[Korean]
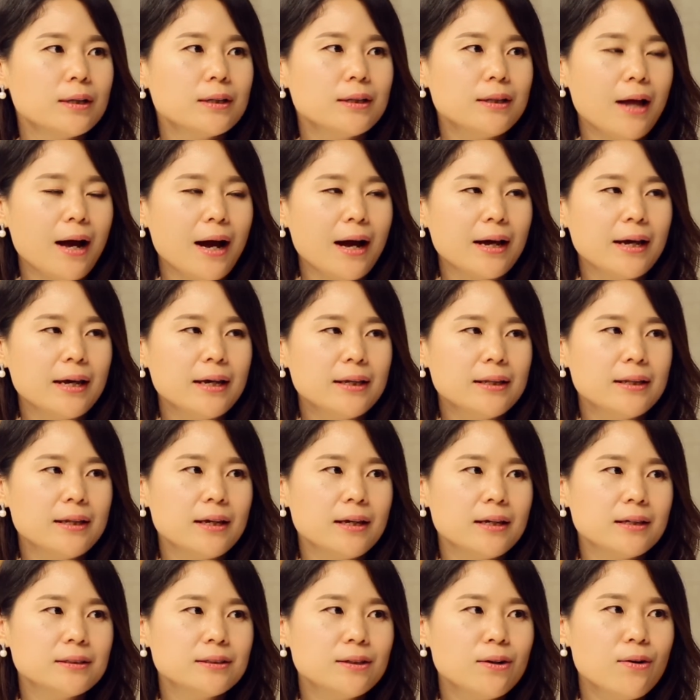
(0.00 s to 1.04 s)
나에
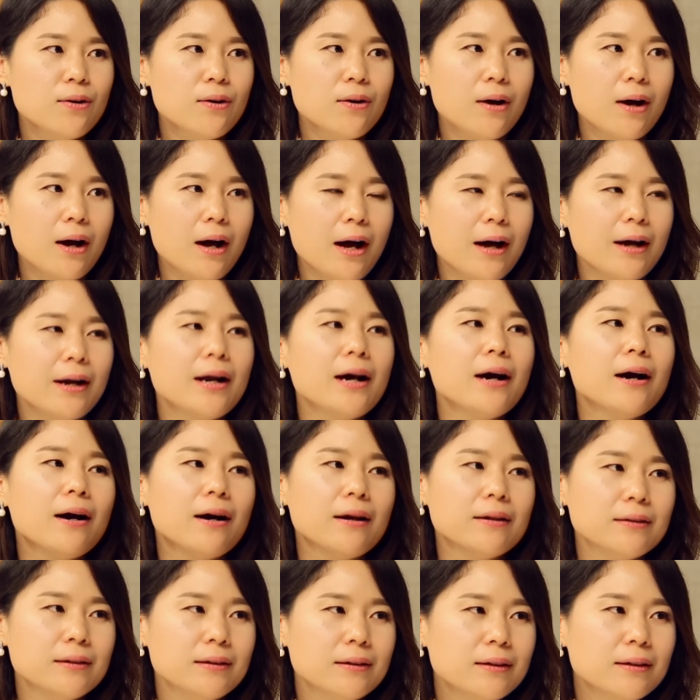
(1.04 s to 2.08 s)
대해서
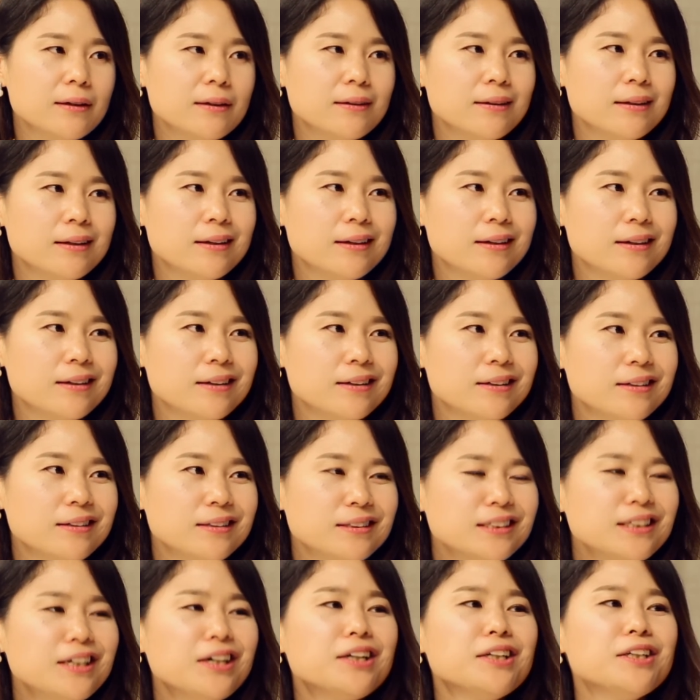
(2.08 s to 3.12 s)
알아가는
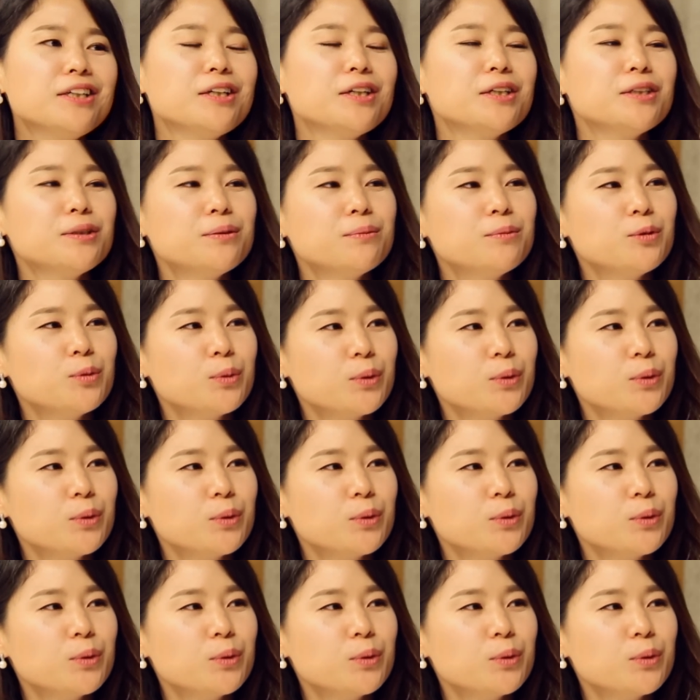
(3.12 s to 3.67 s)
시간이 됐으면